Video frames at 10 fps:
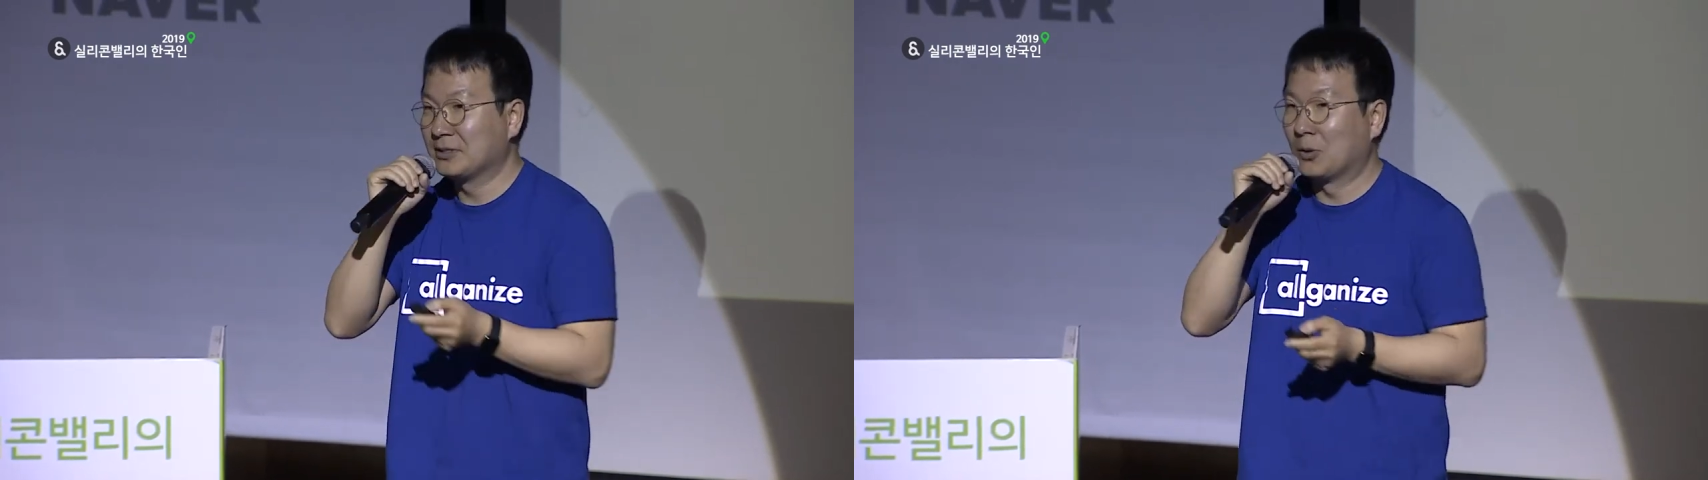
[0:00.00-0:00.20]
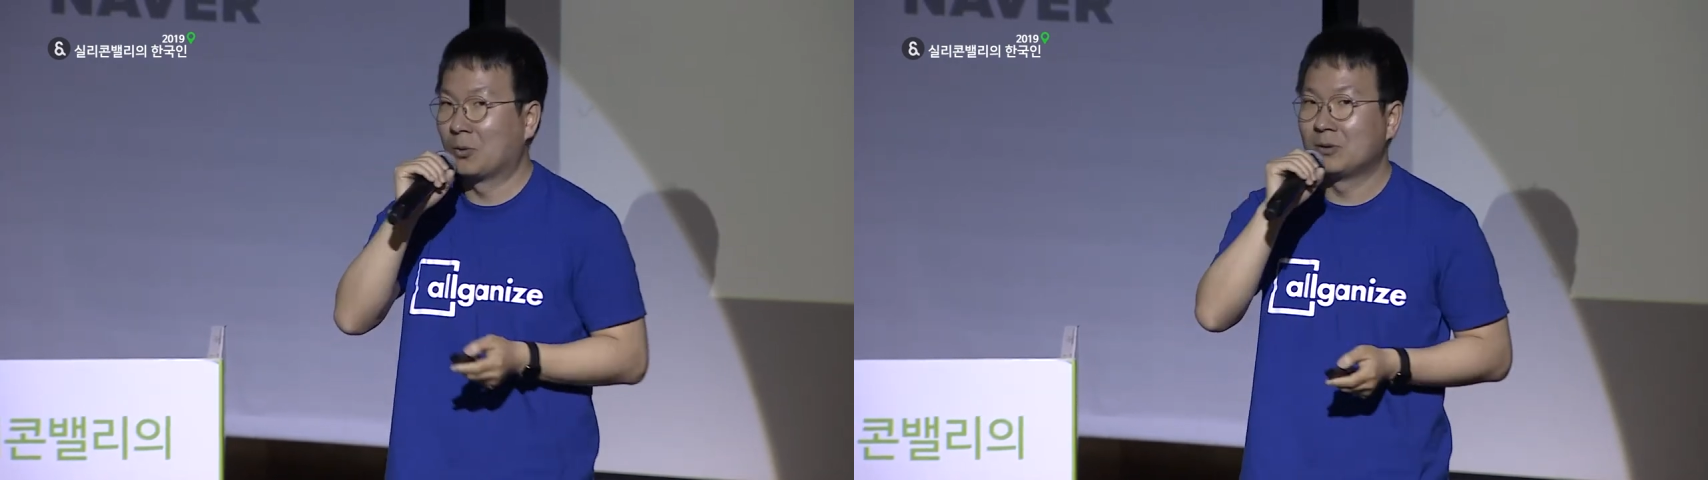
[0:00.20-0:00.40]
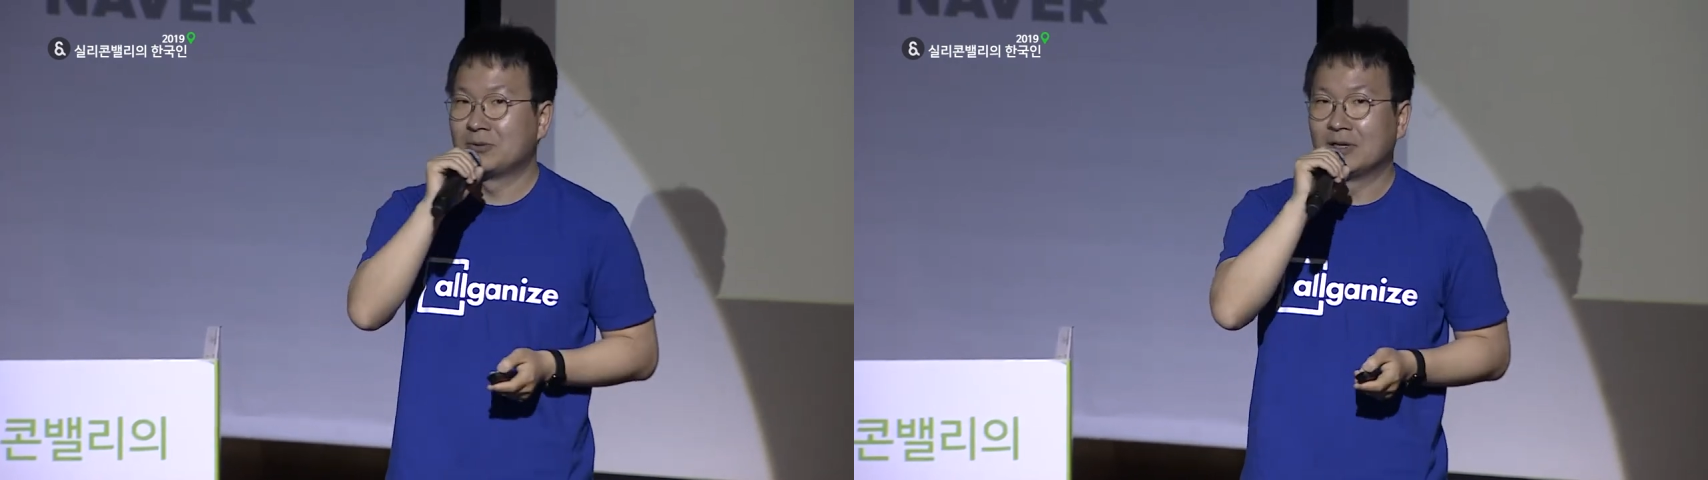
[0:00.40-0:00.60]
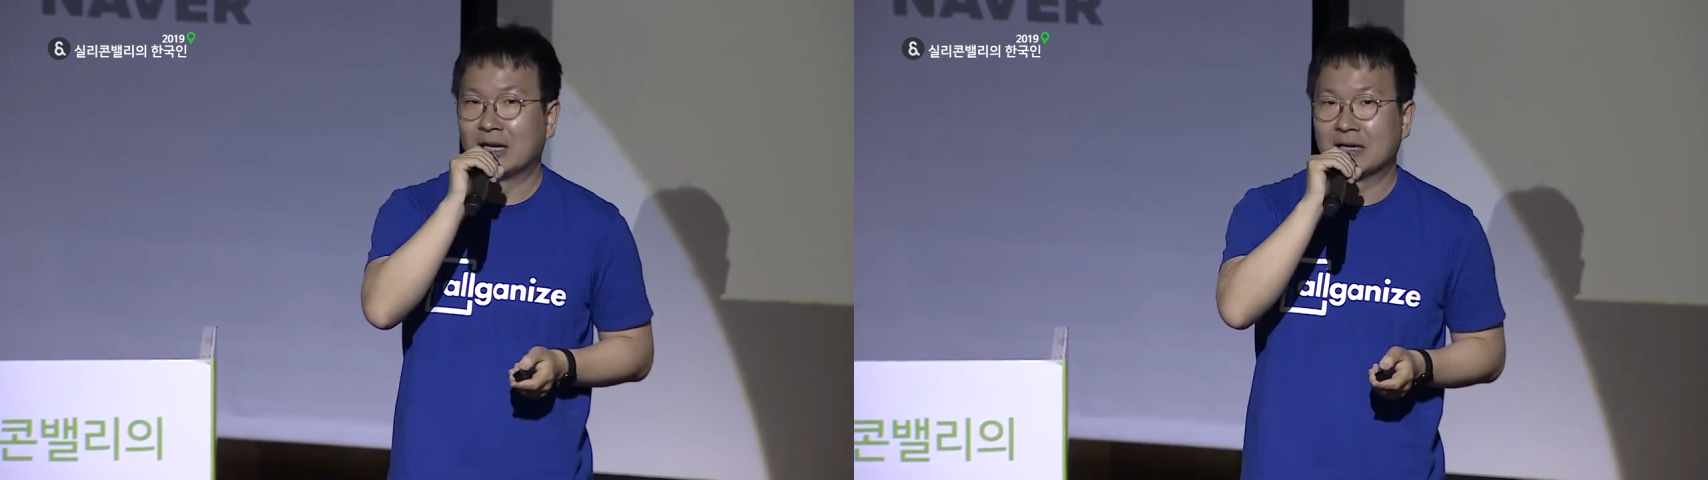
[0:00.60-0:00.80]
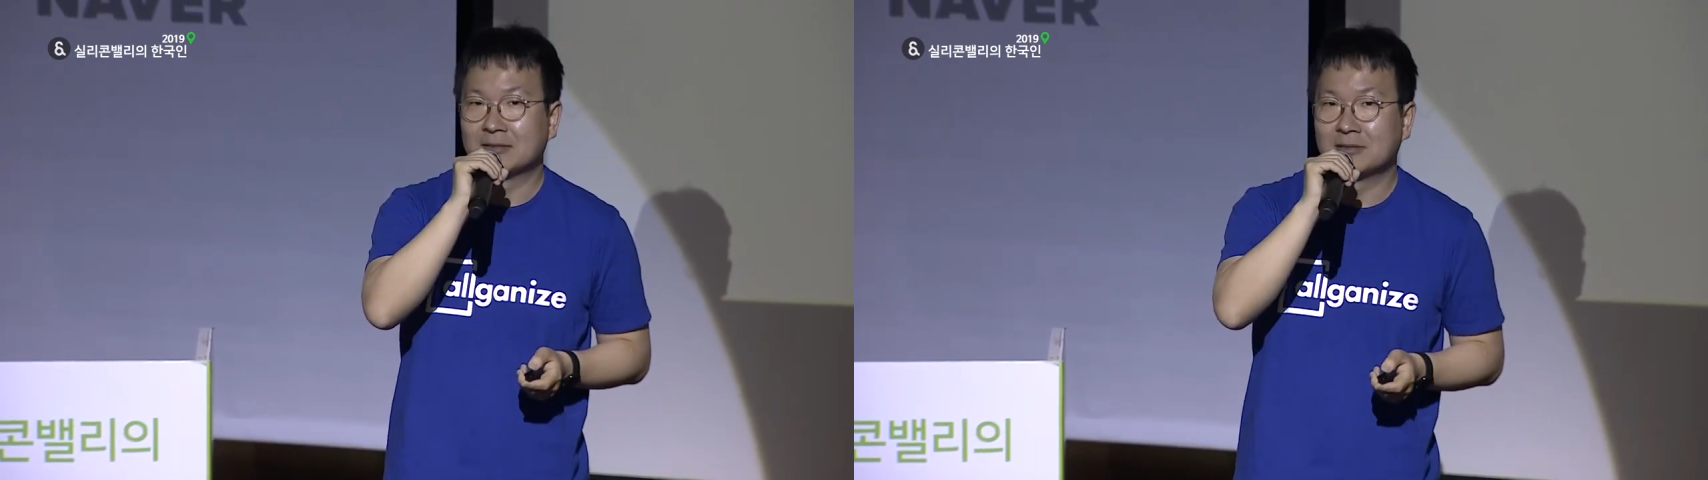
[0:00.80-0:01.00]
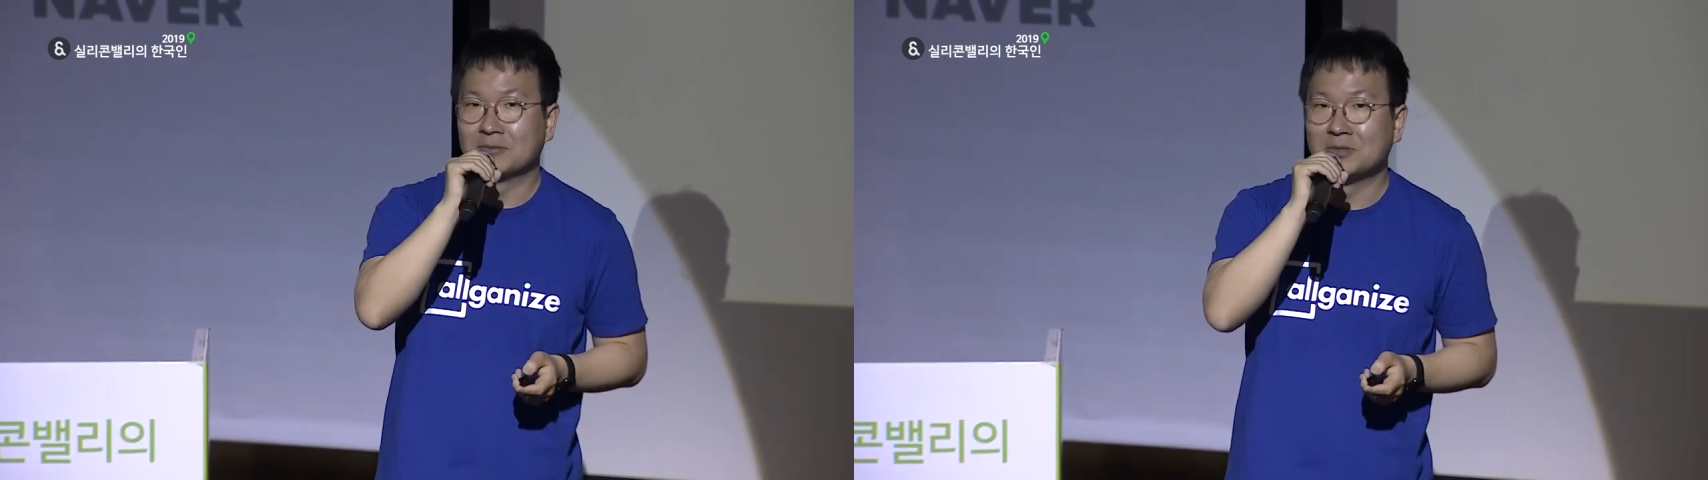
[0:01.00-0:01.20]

글로벌 브랜드 나와서